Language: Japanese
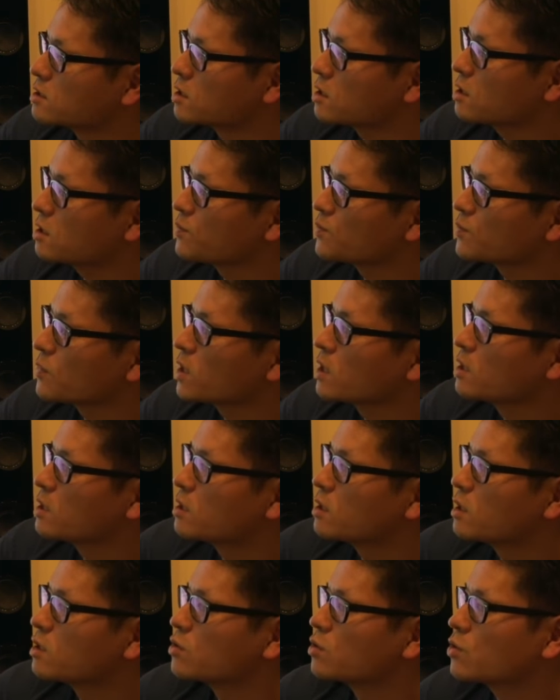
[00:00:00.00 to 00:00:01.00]
すね。
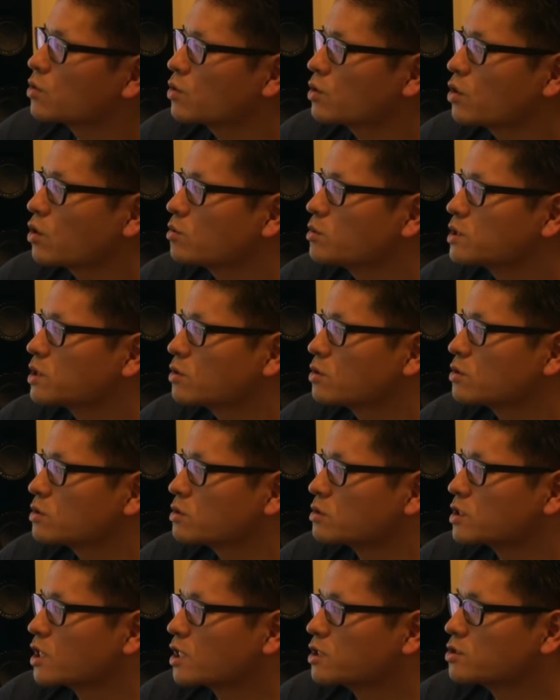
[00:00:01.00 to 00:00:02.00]
どのようなお店
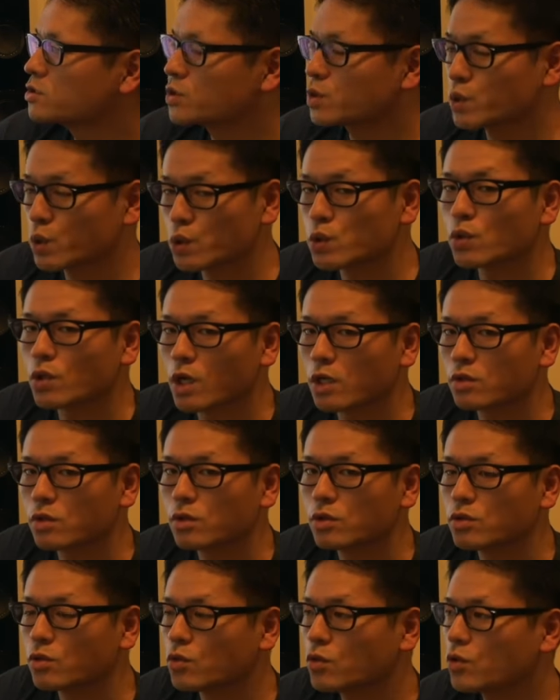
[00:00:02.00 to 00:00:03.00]
を採集するのか、
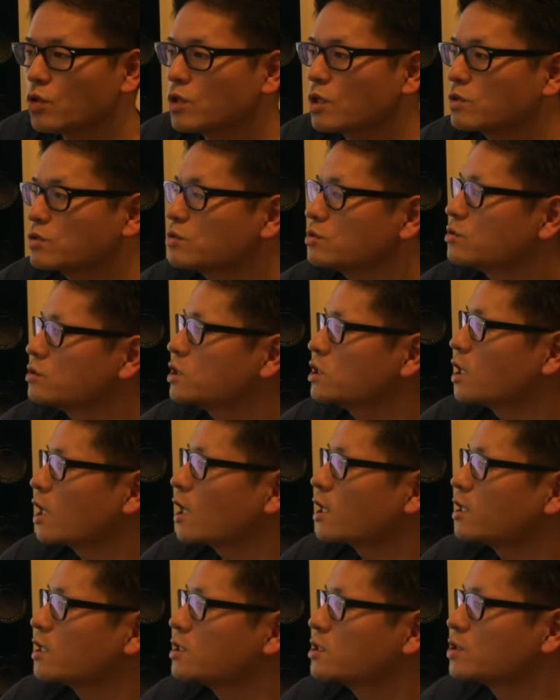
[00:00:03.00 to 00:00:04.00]
どのような風に
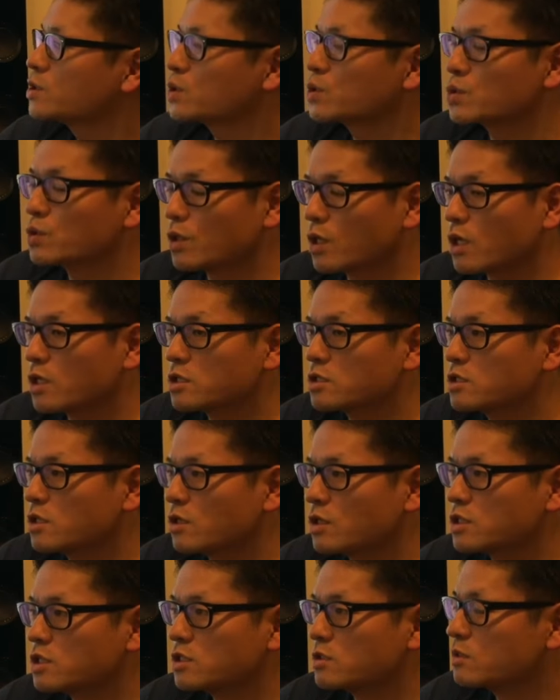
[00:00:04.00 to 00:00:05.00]
配列するのか、すな
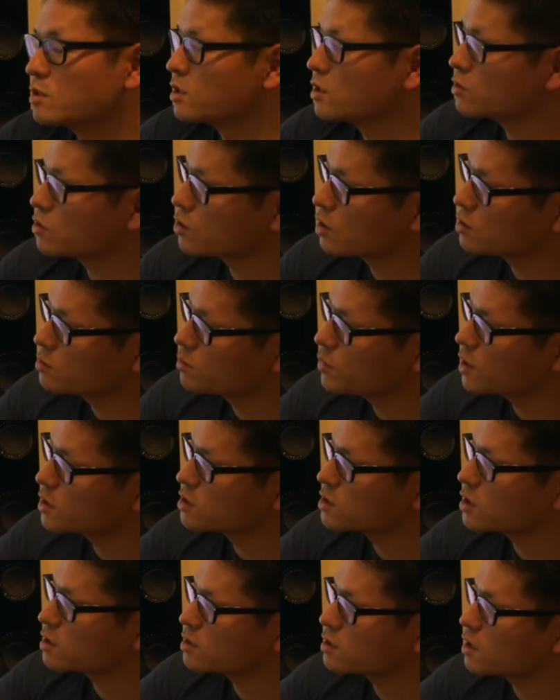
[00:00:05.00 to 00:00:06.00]
わち
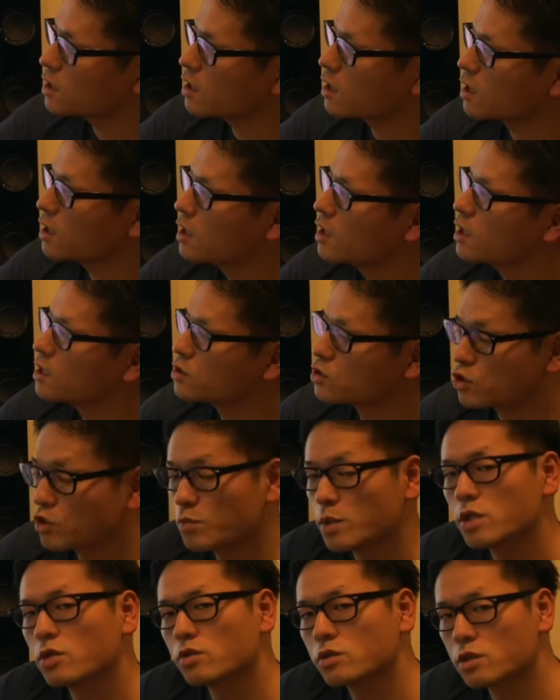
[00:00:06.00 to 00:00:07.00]
タウンページだったら
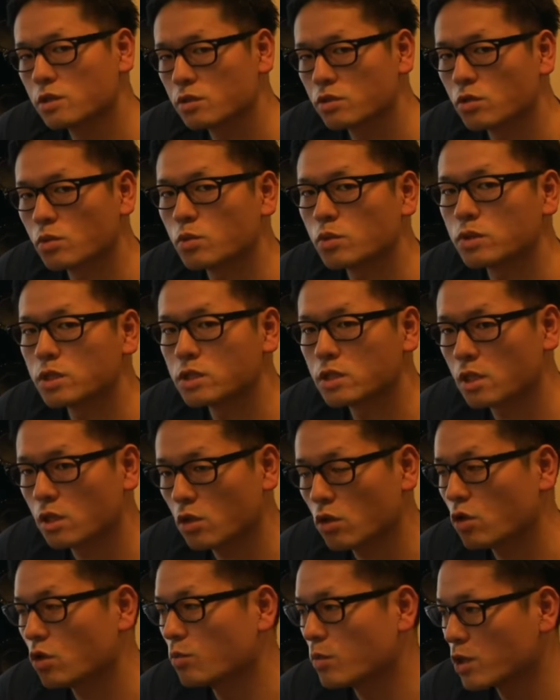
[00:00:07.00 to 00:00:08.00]
グルーピングをしてると思うんですけ
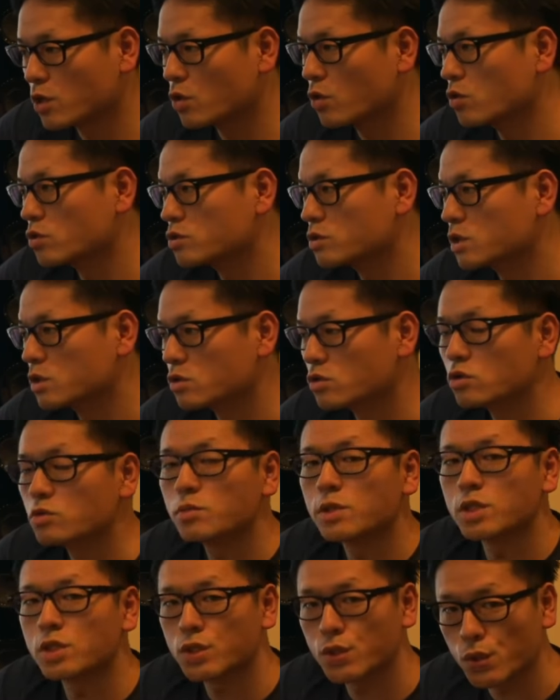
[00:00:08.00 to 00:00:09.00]
ど、まあ、業種で
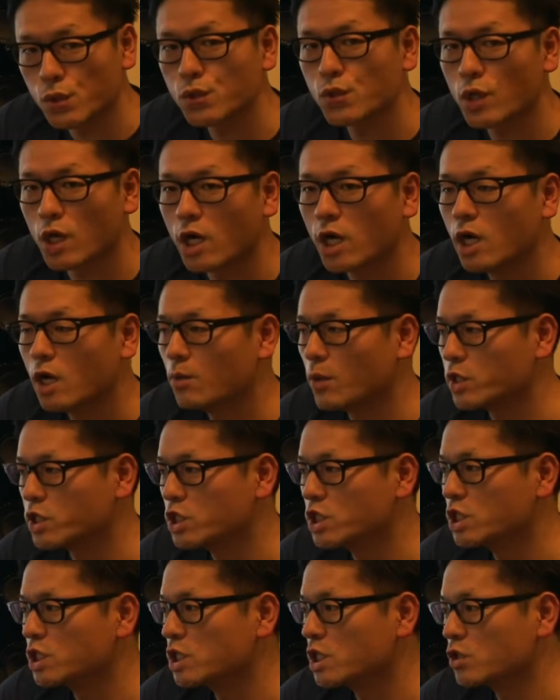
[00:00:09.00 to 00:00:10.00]
グルーピングするとか、まあ、
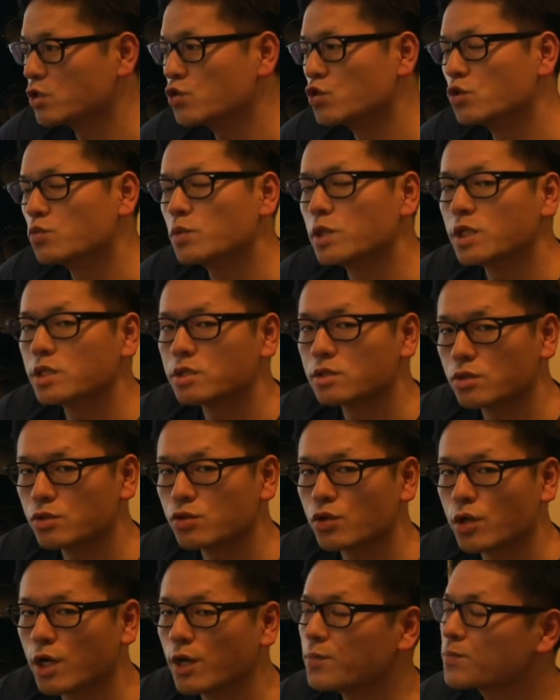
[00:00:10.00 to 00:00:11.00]
地域でグルーピングする
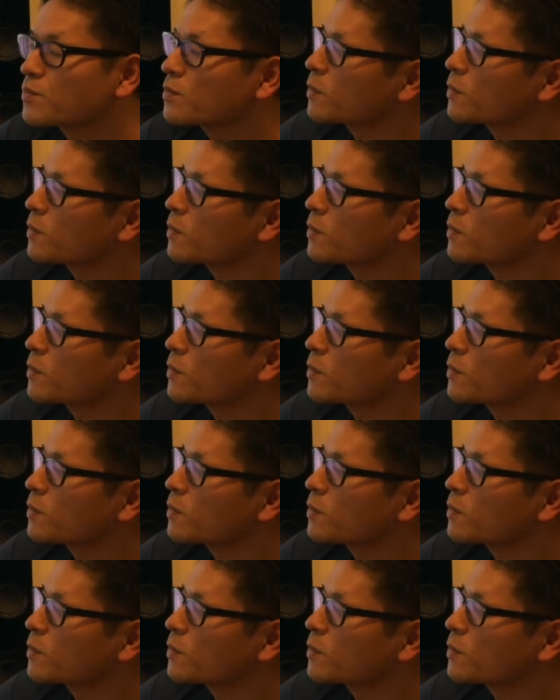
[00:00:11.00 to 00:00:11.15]
とか、